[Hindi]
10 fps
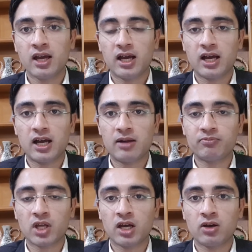Um, uh,
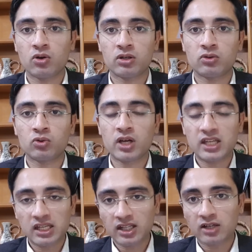uh, उनका
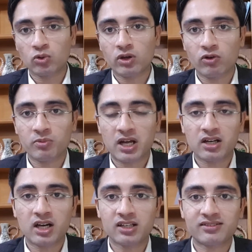ये था क्योंकि वो इमरान
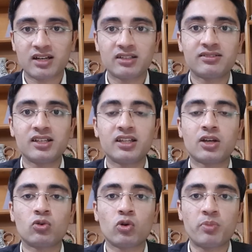खान के साथ इसलिए थे
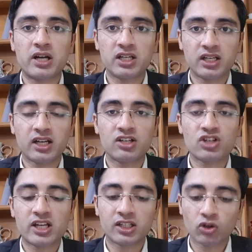कि उनको पार्टी टिकट
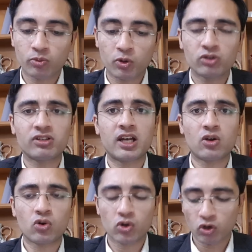चाहिए था और बहुत सारे
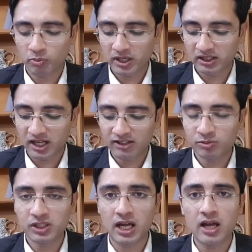लोगों के ऊपर
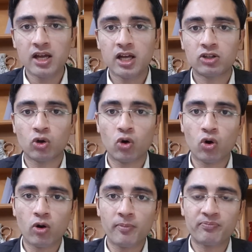एतराज़ भी था तो
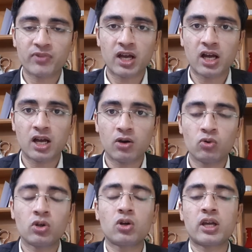आ, um, uh,
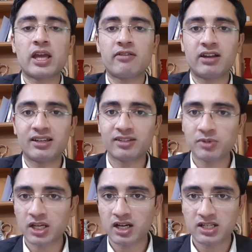उनके हवाले से
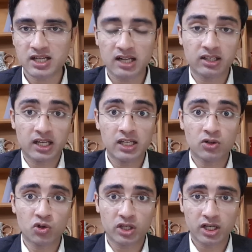भी ये कहा जा रहा था कि
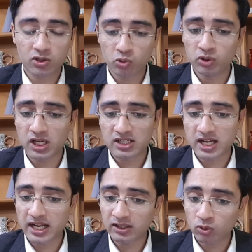इनको टिकट क्यों दिया
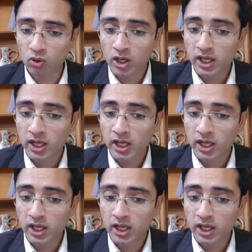जा रहा है तो